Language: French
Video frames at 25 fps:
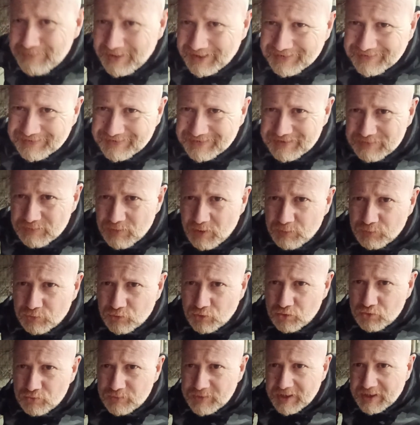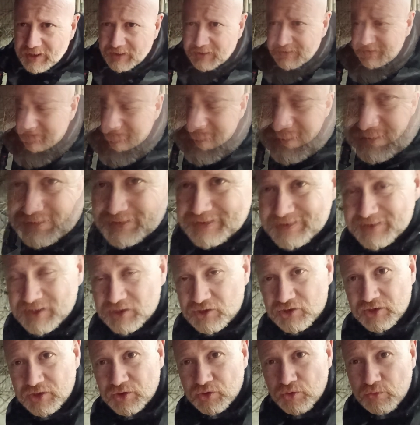maximum de lumière.
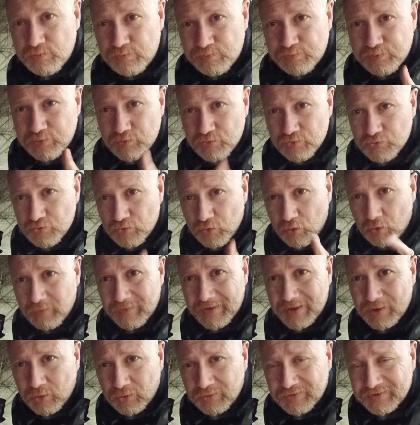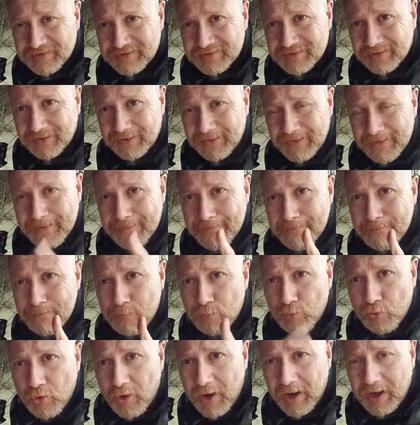Sachez que plus on va grossir,
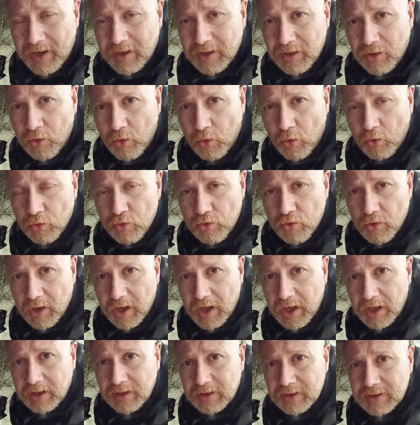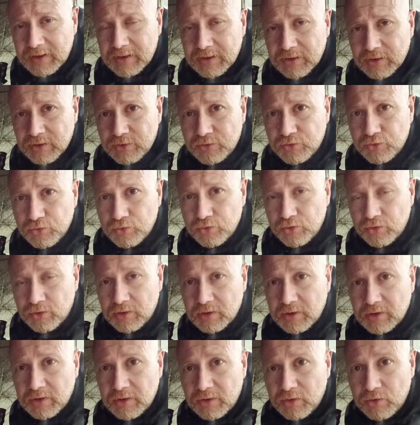moins on aura de
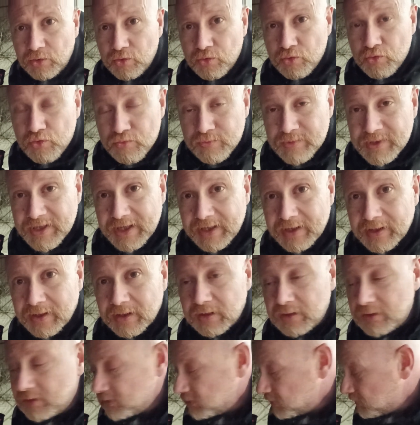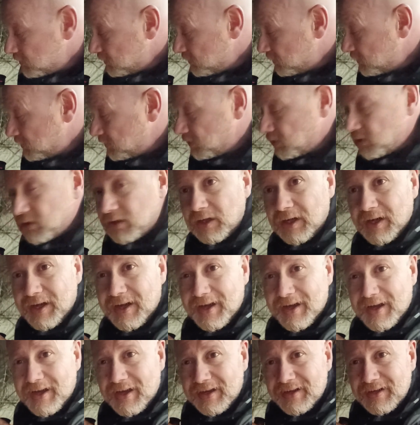lumière
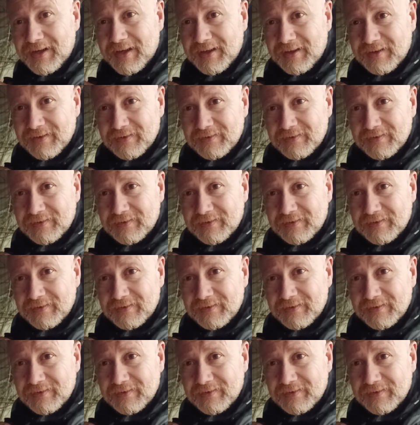à la